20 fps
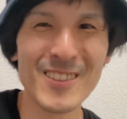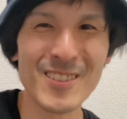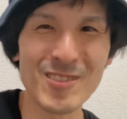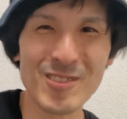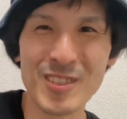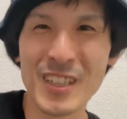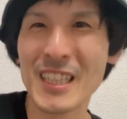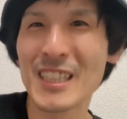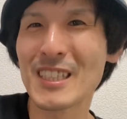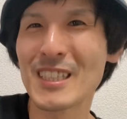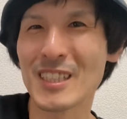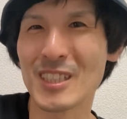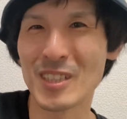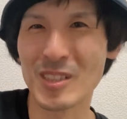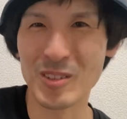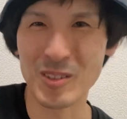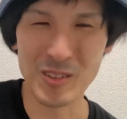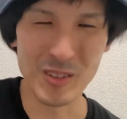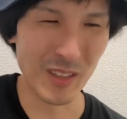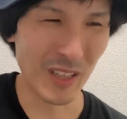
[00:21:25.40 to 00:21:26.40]
嬉しい
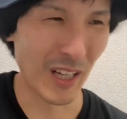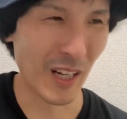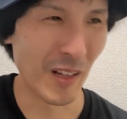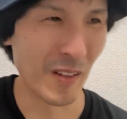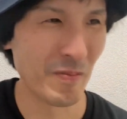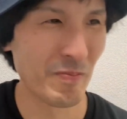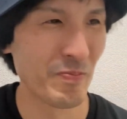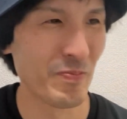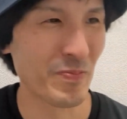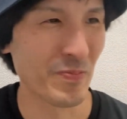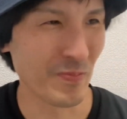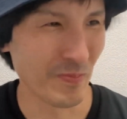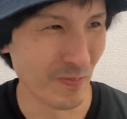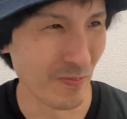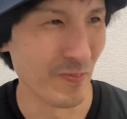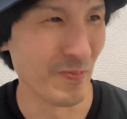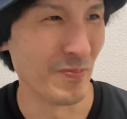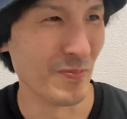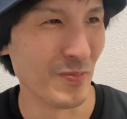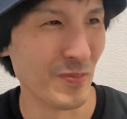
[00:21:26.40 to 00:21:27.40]
ような、
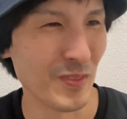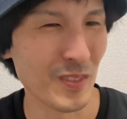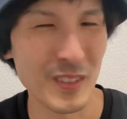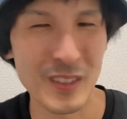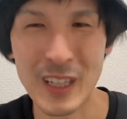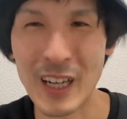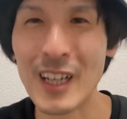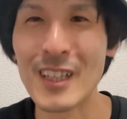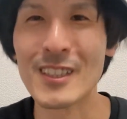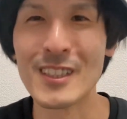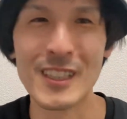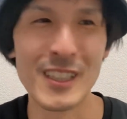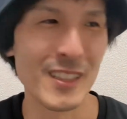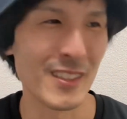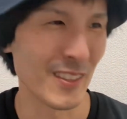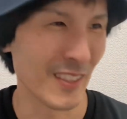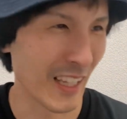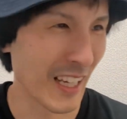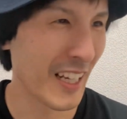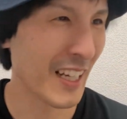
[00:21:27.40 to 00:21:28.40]
感じで
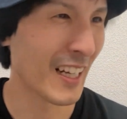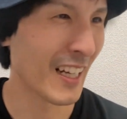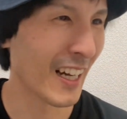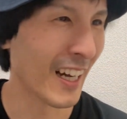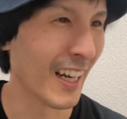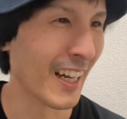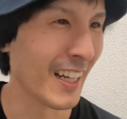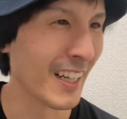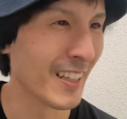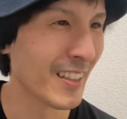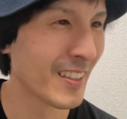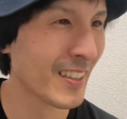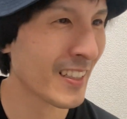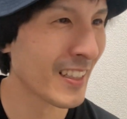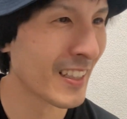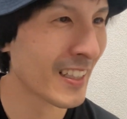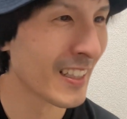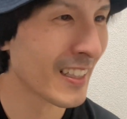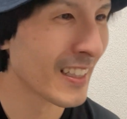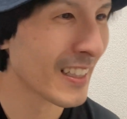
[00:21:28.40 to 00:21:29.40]
すね。はい。
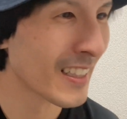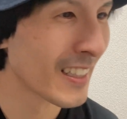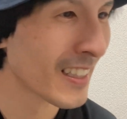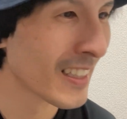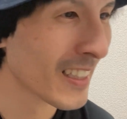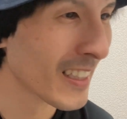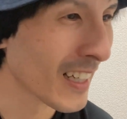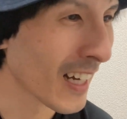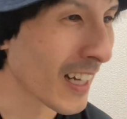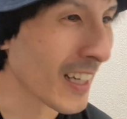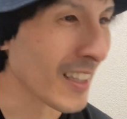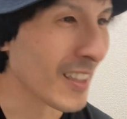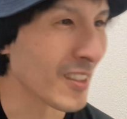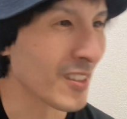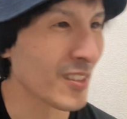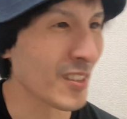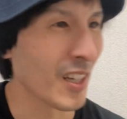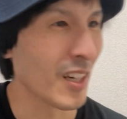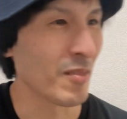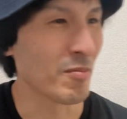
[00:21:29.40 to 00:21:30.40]
はい。
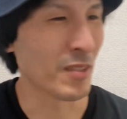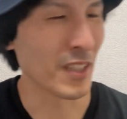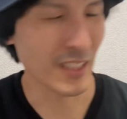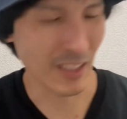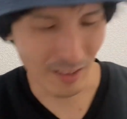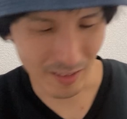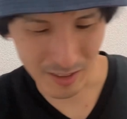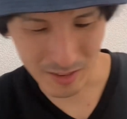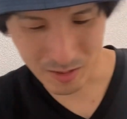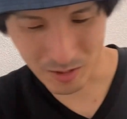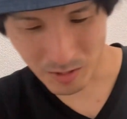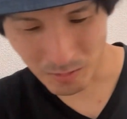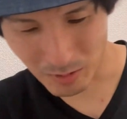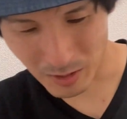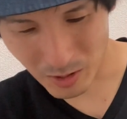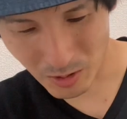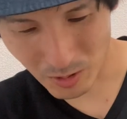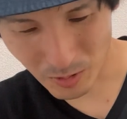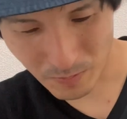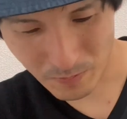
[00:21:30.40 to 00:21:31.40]
さあ、皆さんの回答いきま
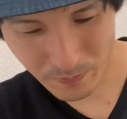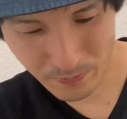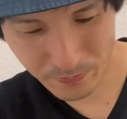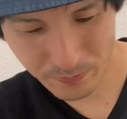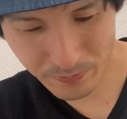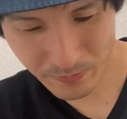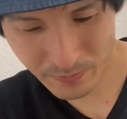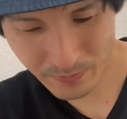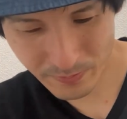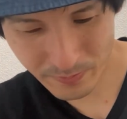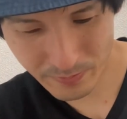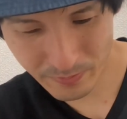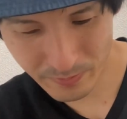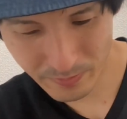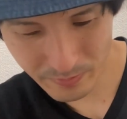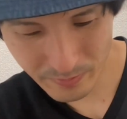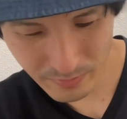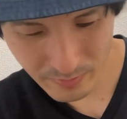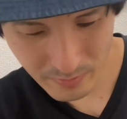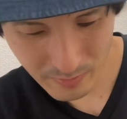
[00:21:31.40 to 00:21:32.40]
しょう。
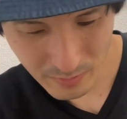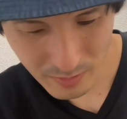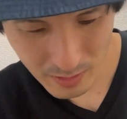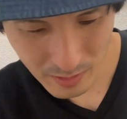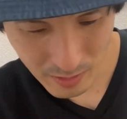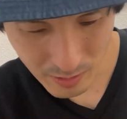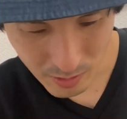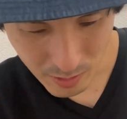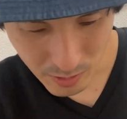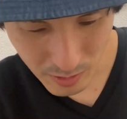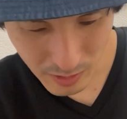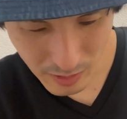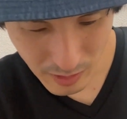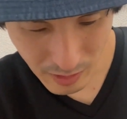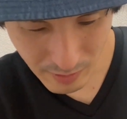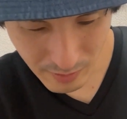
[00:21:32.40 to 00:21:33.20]
ツイッター